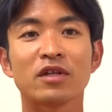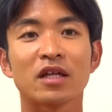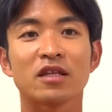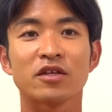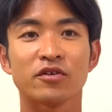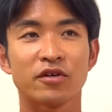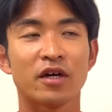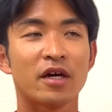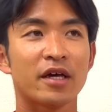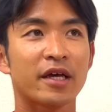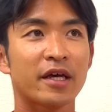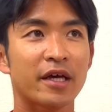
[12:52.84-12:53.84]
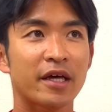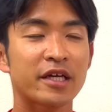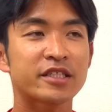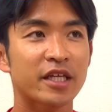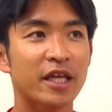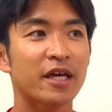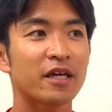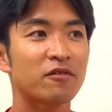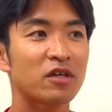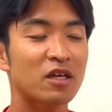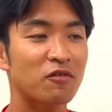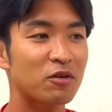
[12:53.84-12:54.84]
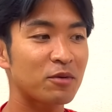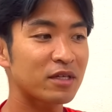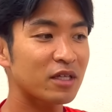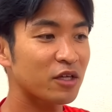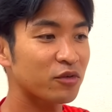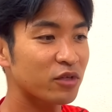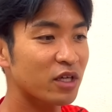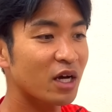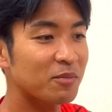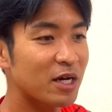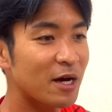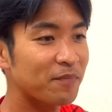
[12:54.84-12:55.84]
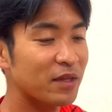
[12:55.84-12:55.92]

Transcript: ダーっていう、えー、弊社で、ウェルビーイング代表の池上が、